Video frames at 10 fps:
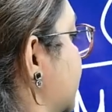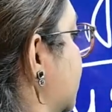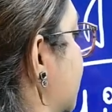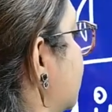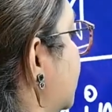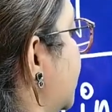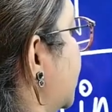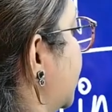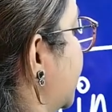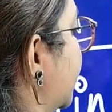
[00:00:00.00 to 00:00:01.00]
দেখে নাও
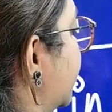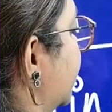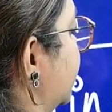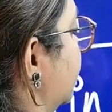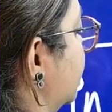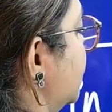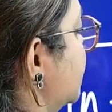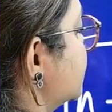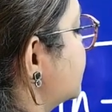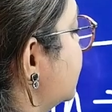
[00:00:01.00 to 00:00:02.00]
এগেন
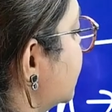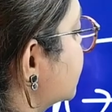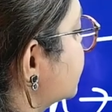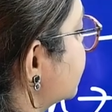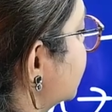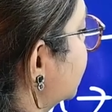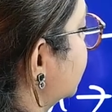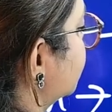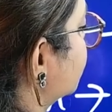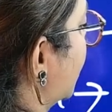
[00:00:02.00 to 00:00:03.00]
সিক্সটি
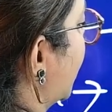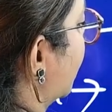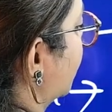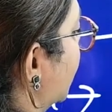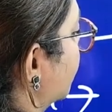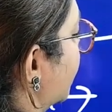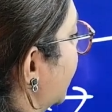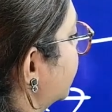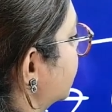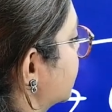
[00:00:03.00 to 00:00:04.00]
ইন্টু আওয়ার
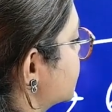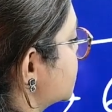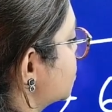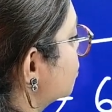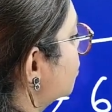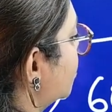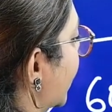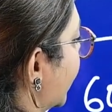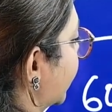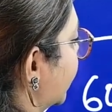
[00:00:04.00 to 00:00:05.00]
মাইনাস টু
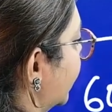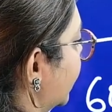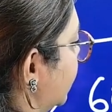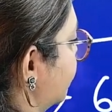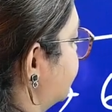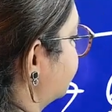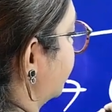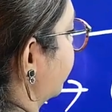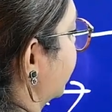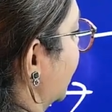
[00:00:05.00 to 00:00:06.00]
অ্যাঙ্গেল
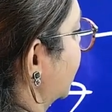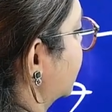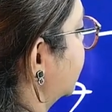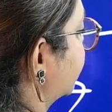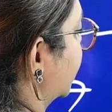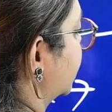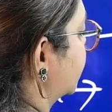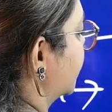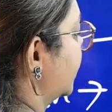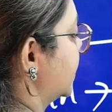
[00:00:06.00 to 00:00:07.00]
ডিভাইডেড
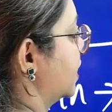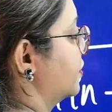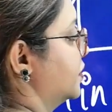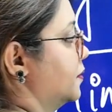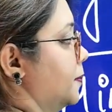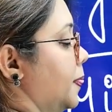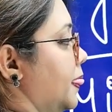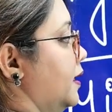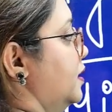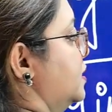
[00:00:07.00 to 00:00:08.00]
বাই ইলেভেন
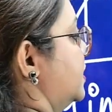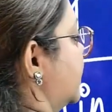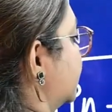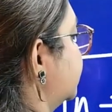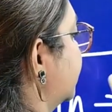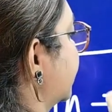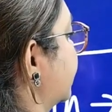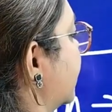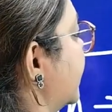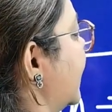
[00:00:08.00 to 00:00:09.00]
ঠিক আছে
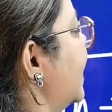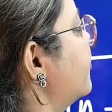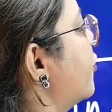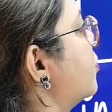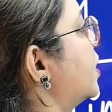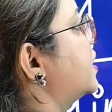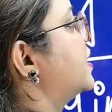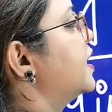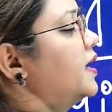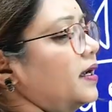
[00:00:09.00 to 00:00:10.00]
এটা এই ফর্মুলাটা
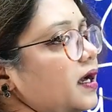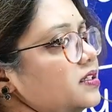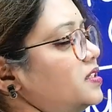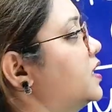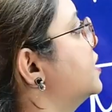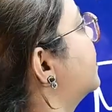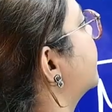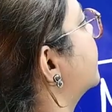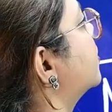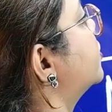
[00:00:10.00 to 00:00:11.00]
থেকে এটা আসছে
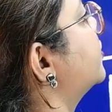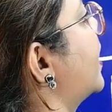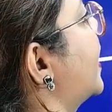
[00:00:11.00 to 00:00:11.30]
কীভাবে বলো তো যে